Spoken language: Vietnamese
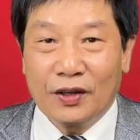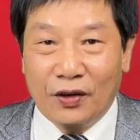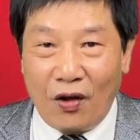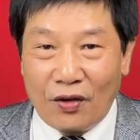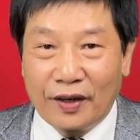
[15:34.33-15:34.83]

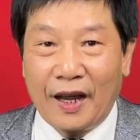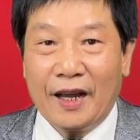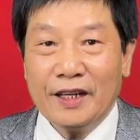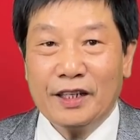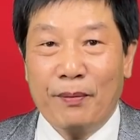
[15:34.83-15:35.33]
con
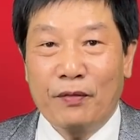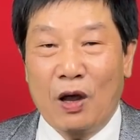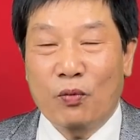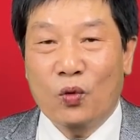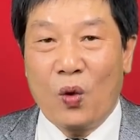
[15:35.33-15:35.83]
cái chăm
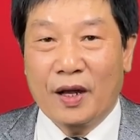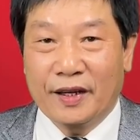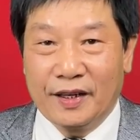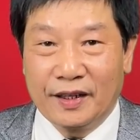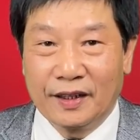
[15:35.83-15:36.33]
học ngoan
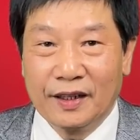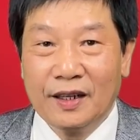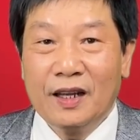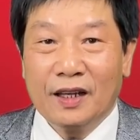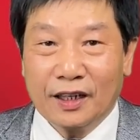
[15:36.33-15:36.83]
hiền
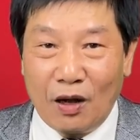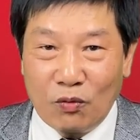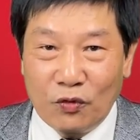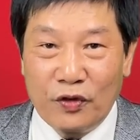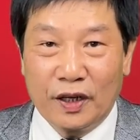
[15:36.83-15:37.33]

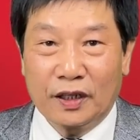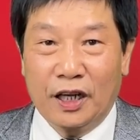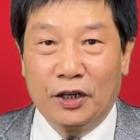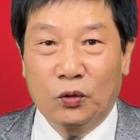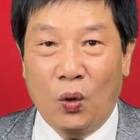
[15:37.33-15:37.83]
công việc
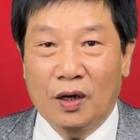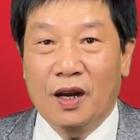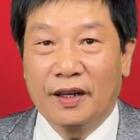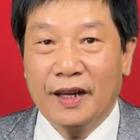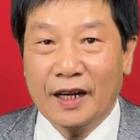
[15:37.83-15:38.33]
thì thuận
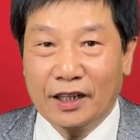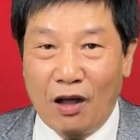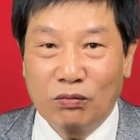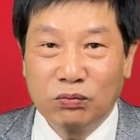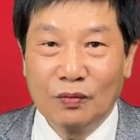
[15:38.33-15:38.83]
lợi hanh
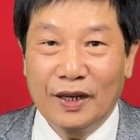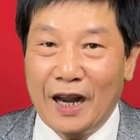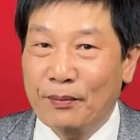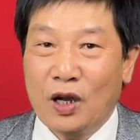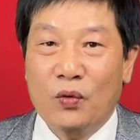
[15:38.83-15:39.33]
thông
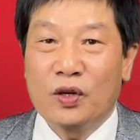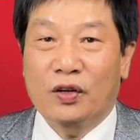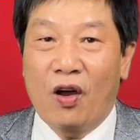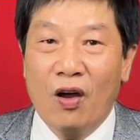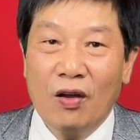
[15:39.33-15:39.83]
làm đâu
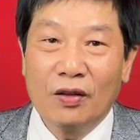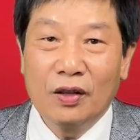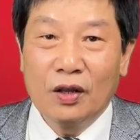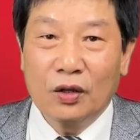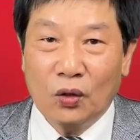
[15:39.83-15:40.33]
được đó
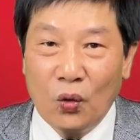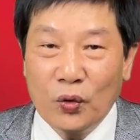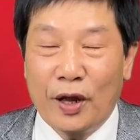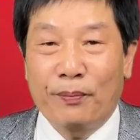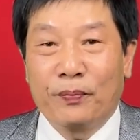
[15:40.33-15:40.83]
thu
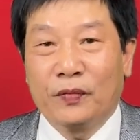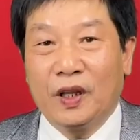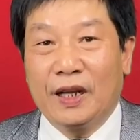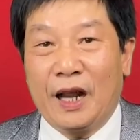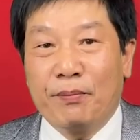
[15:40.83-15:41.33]
nhập
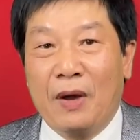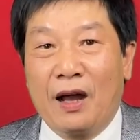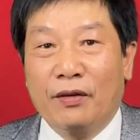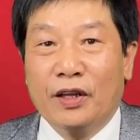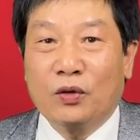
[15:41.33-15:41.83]
thì đảm
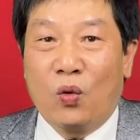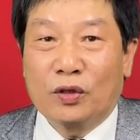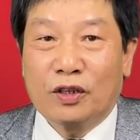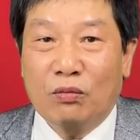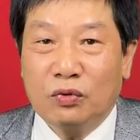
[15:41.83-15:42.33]
bảo cái
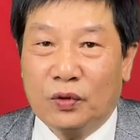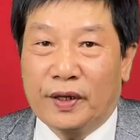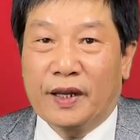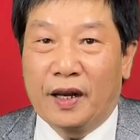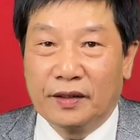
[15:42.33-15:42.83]
cuộc sống cho
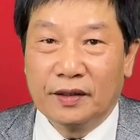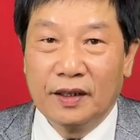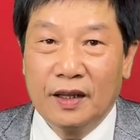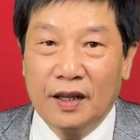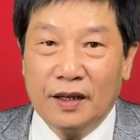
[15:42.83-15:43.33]
gia đình
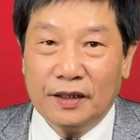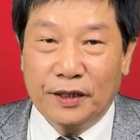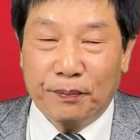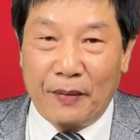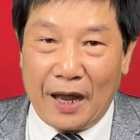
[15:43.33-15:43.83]

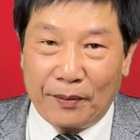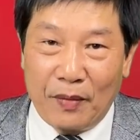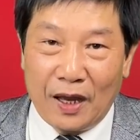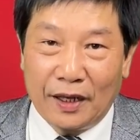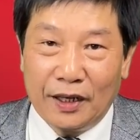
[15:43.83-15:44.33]
được bạn
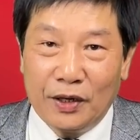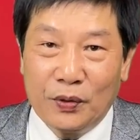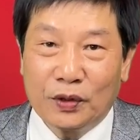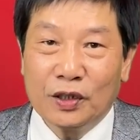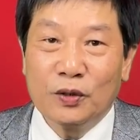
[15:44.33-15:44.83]
bè
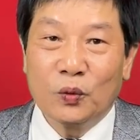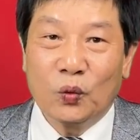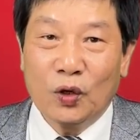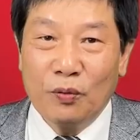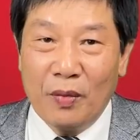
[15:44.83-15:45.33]
yêu thương
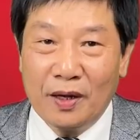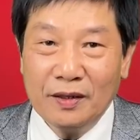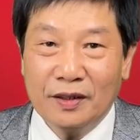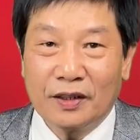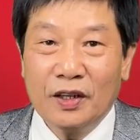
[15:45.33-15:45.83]
quý
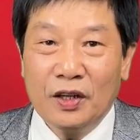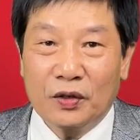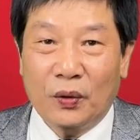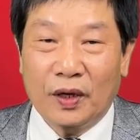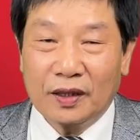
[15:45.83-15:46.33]
mến
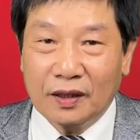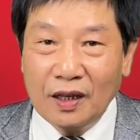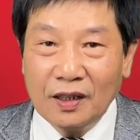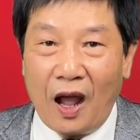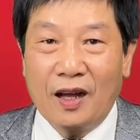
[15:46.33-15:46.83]
rồi cái
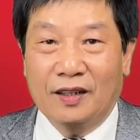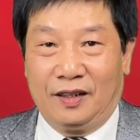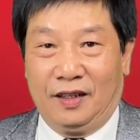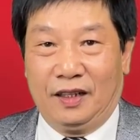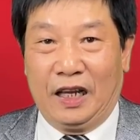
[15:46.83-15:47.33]
tinh thần
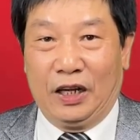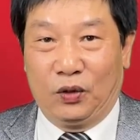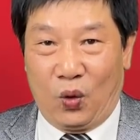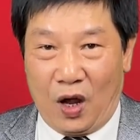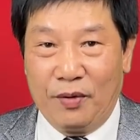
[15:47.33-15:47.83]
thì
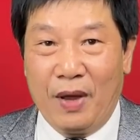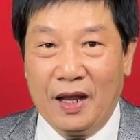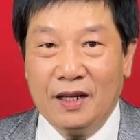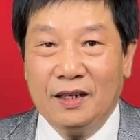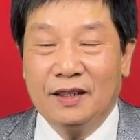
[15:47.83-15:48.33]
thoải
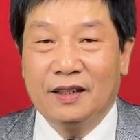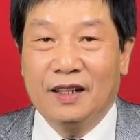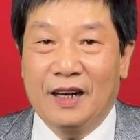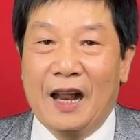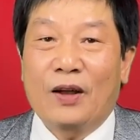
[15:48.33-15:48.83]
mái
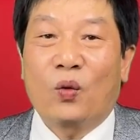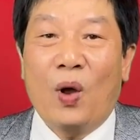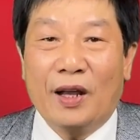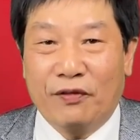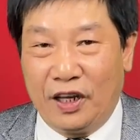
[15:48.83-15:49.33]
lạc
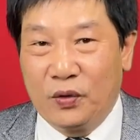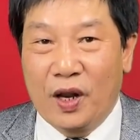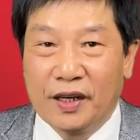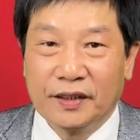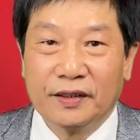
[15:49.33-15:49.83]
quan và yêu
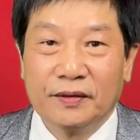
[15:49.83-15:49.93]
đời